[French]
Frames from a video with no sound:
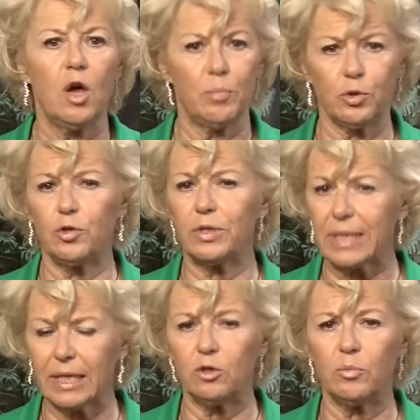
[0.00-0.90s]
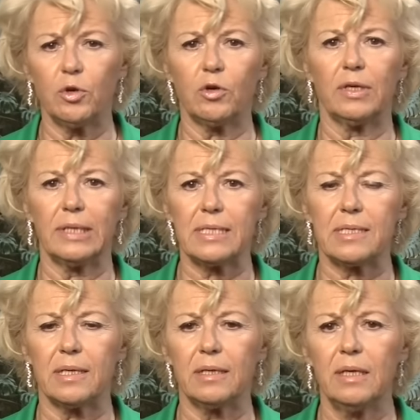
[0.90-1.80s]
pour de très nombreux
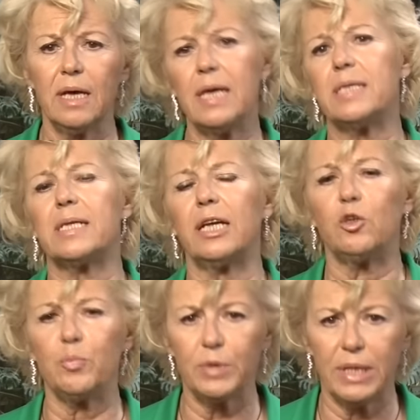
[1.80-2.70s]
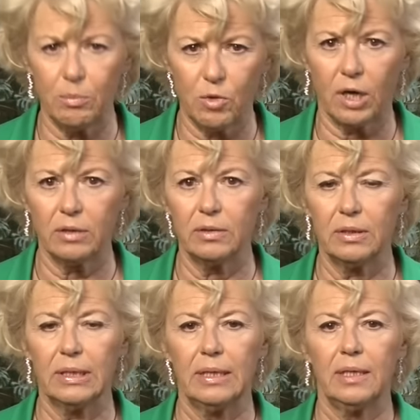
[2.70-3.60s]
clandestins, et cela depuis des mois.
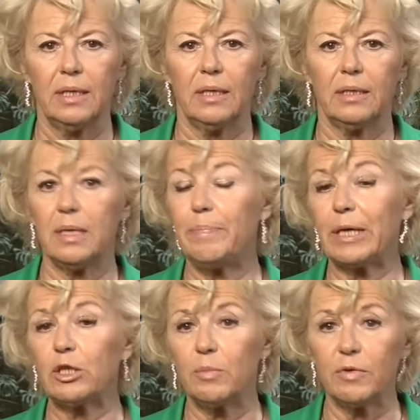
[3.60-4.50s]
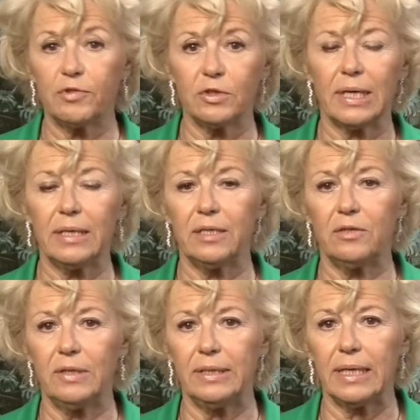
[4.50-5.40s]
Département frontalier de
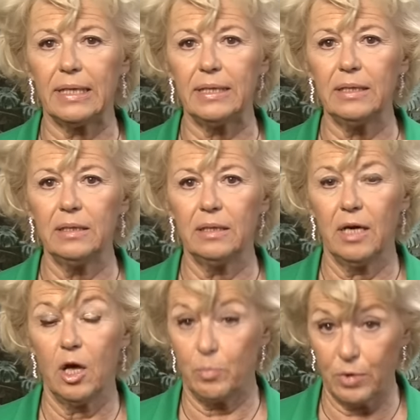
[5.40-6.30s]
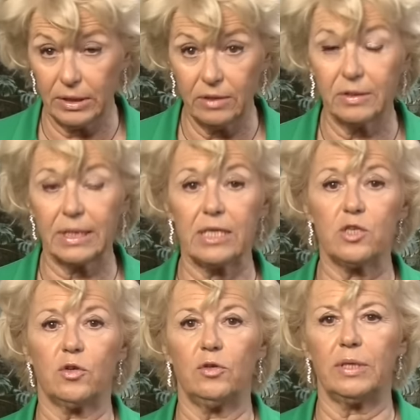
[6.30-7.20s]
l'Italie, point d'entrée
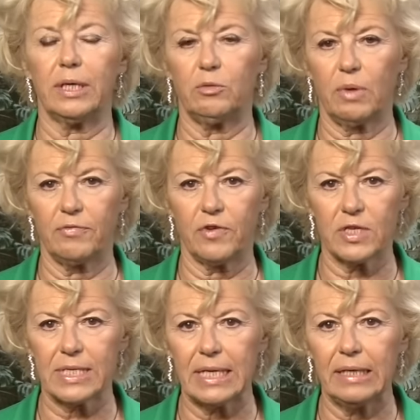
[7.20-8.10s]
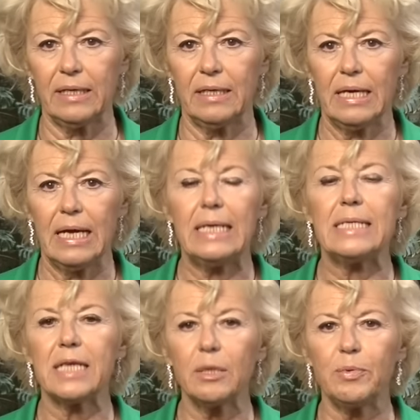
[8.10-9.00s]
sur le territoire français,
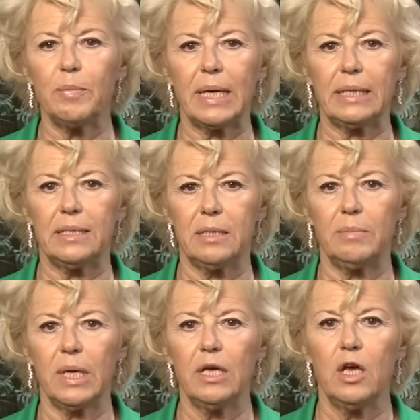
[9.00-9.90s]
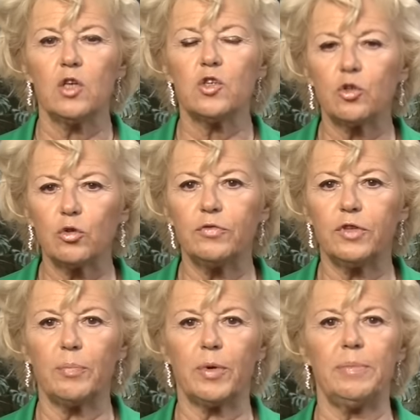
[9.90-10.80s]
les Alpes-Maritimes se trouvent
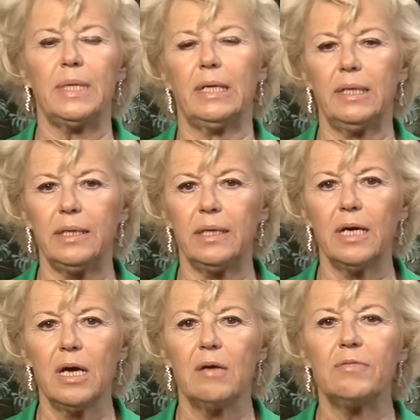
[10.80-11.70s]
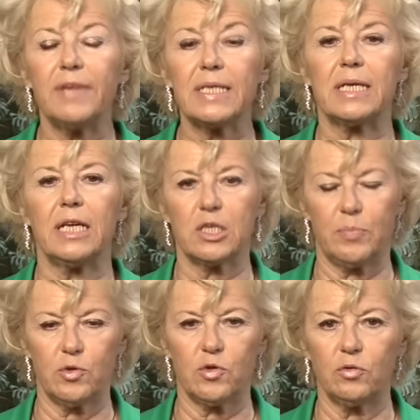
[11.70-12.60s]
en première ligne face à
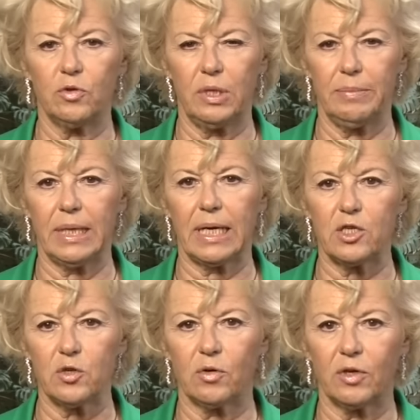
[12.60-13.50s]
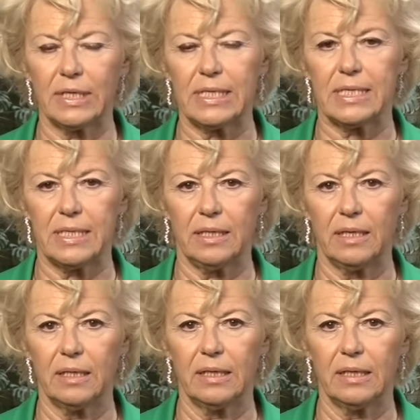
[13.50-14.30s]
l'explosion de l'immigration clandestine.